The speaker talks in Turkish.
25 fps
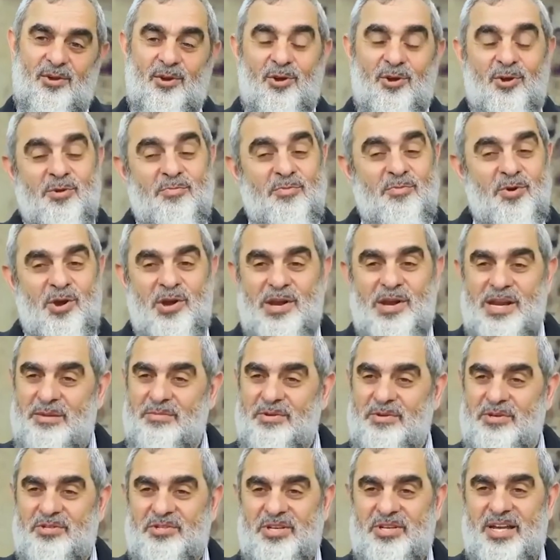Ölüm
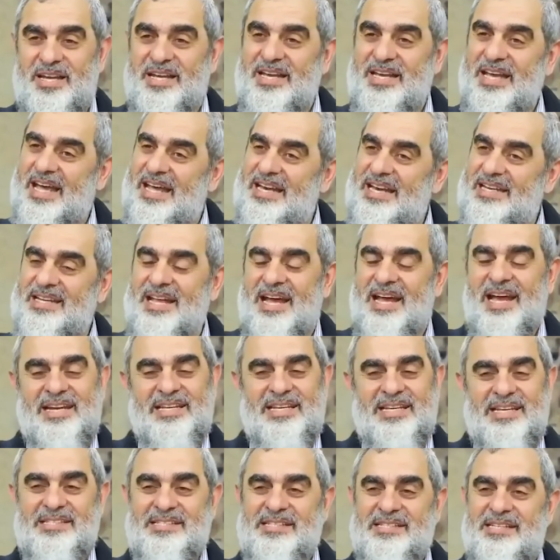öyle bir şey ki
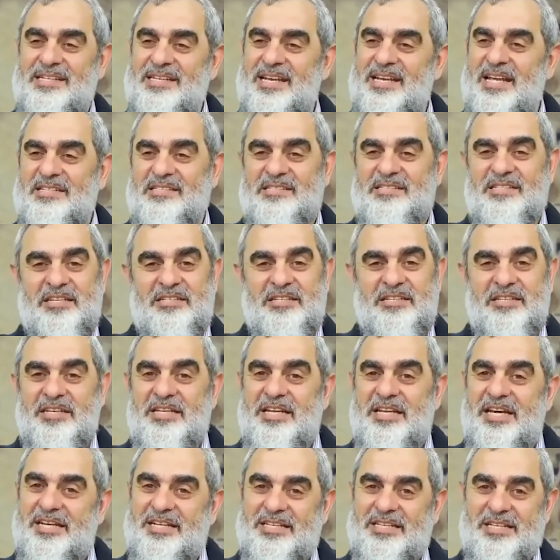herkesin
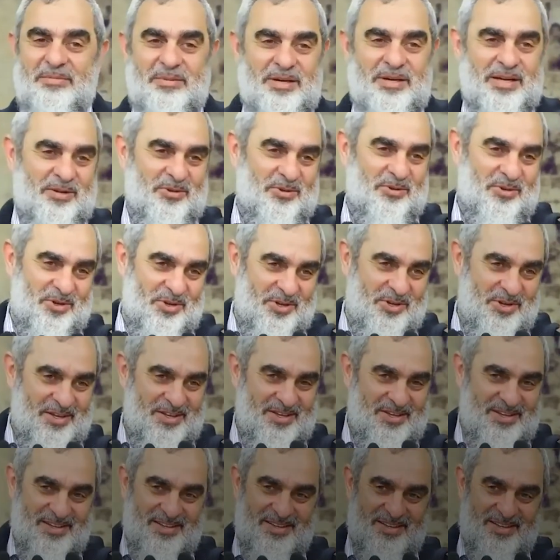lezzetini yarıda bırakıyor.